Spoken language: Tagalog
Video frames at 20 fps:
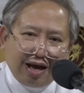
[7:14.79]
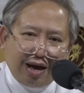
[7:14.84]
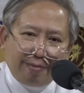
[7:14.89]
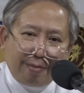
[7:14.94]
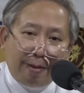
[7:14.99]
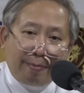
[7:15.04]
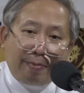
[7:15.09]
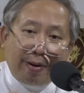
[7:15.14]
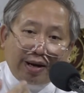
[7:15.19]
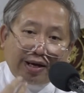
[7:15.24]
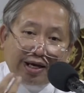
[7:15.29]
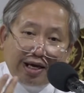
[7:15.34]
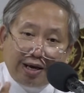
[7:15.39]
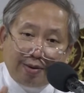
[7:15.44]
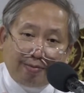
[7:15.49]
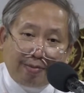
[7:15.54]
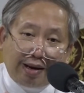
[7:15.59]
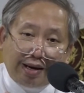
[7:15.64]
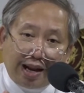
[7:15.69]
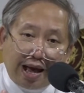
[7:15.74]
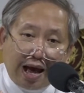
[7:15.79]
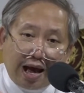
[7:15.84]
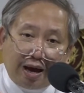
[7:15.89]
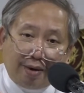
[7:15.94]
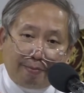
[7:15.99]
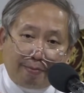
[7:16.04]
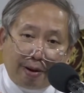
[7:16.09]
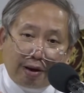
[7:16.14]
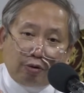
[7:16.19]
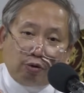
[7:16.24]

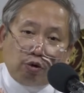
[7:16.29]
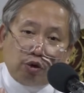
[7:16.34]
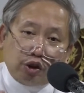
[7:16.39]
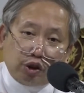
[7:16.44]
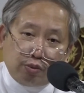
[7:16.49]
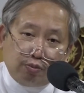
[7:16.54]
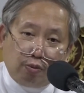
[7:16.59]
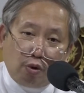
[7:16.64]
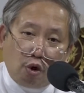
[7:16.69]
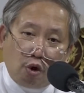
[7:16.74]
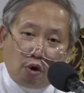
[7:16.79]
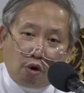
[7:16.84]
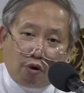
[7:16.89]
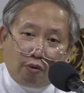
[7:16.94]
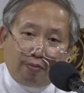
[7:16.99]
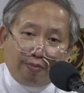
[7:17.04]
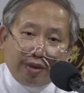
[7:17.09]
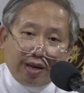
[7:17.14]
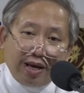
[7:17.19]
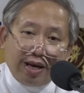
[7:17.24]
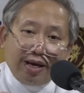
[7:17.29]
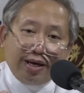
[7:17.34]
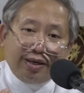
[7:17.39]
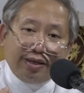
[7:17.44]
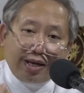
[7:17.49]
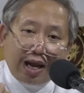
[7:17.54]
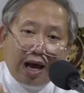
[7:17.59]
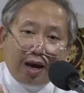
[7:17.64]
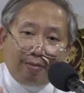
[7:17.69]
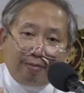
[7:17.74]
mapaghimalang pag-usbong
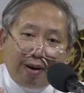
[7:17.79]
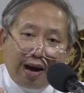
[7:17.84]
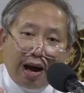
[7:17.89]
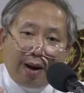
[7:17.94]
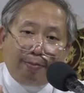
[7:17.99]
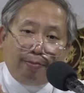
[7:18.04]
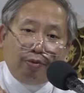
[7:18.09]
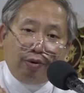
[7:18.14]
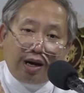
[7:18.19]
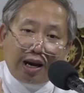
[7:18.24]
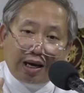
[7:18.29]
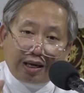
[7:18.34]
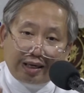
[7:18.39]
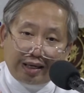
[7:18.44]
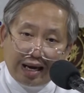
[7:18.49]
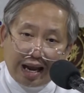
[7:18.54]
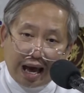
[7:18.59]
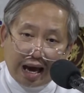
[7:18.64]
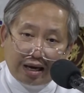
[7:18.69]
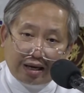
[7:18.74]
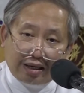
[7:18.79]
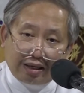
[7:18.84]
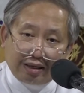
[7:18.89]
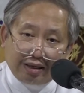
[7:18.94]
ng mga bulaklak